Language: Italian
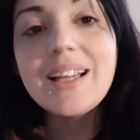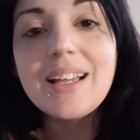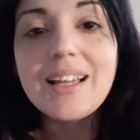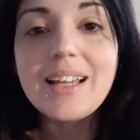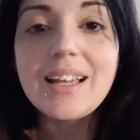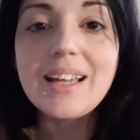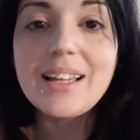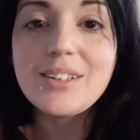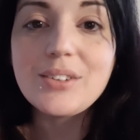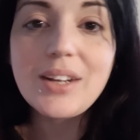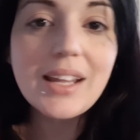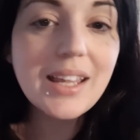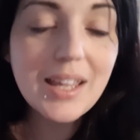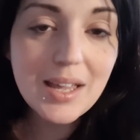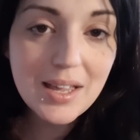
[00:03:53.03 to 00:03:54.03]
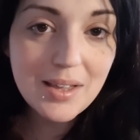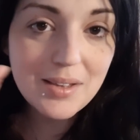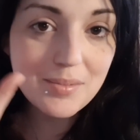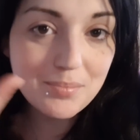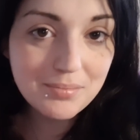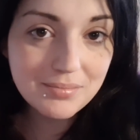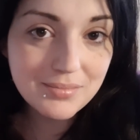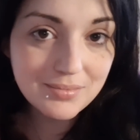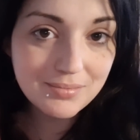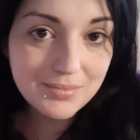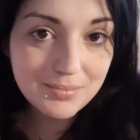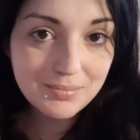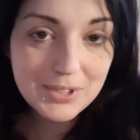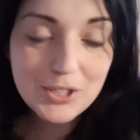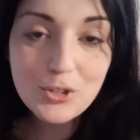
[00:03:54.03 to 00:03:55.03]
Eh, non è che
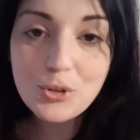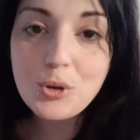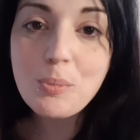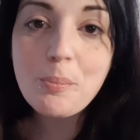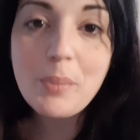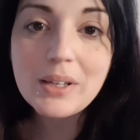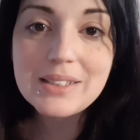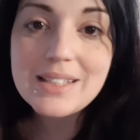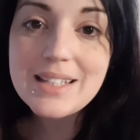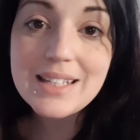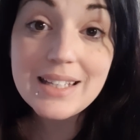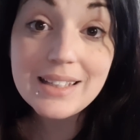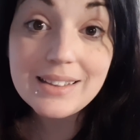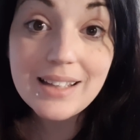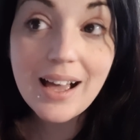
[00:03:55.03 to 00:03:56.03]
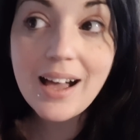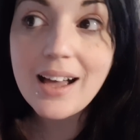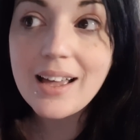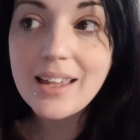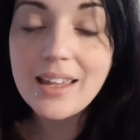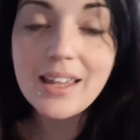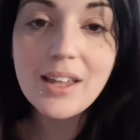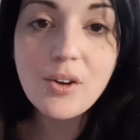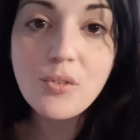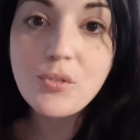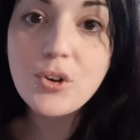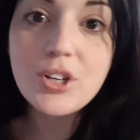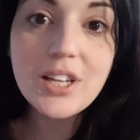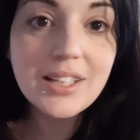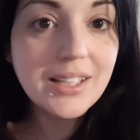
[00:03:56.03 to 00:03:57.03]
mm, mi sono impazzita e ho
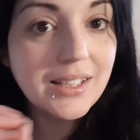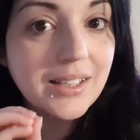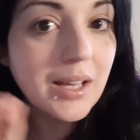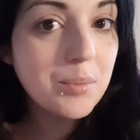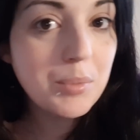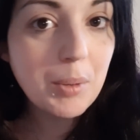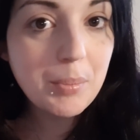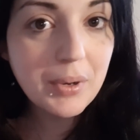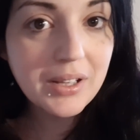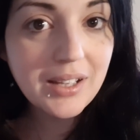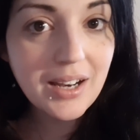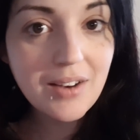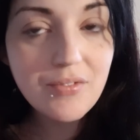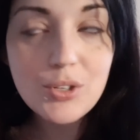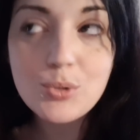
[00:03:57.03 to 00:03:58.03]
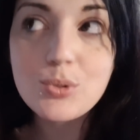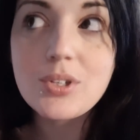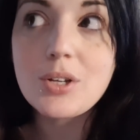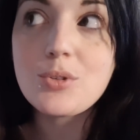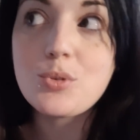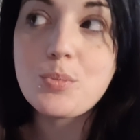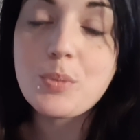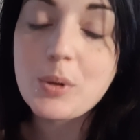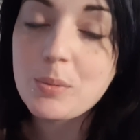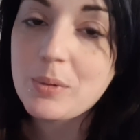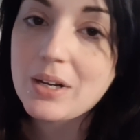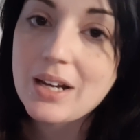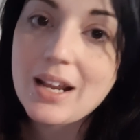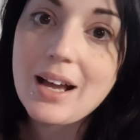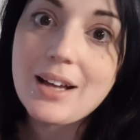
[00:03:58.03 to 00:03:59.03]
voglia di andarmi a prendere il virus al
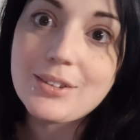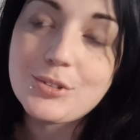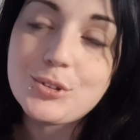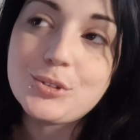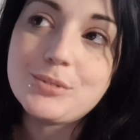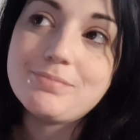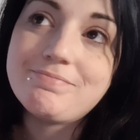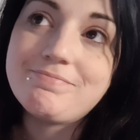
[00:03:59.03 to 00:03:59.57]
supermercato,